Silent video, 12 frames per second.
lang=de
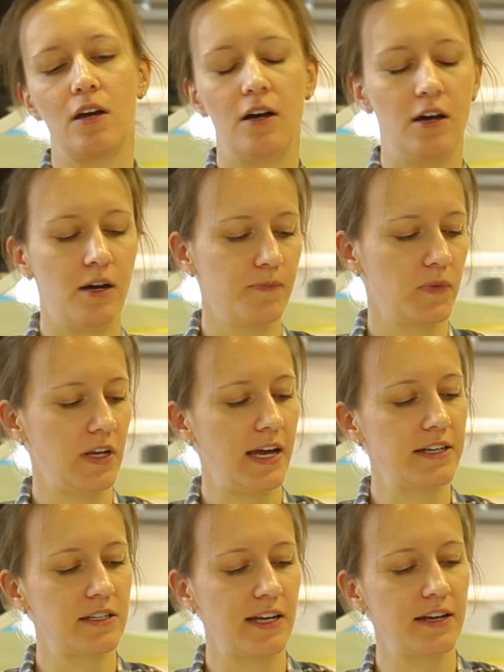ähm, ihr
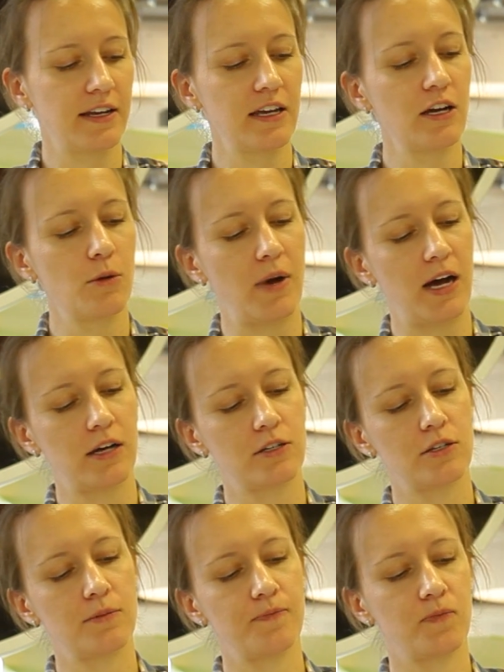hättet einen Ring
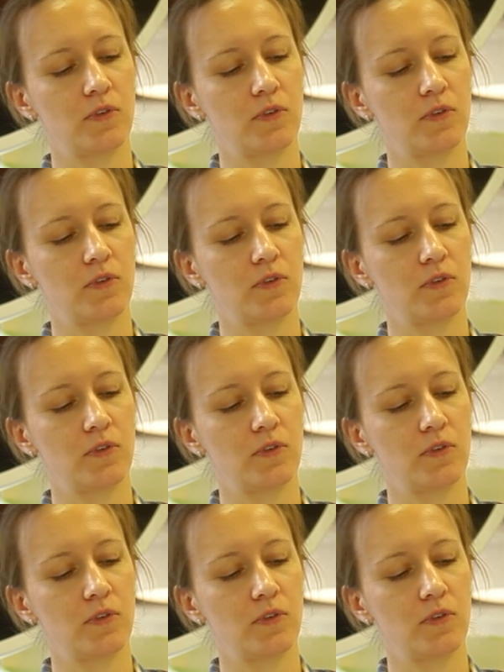gemacht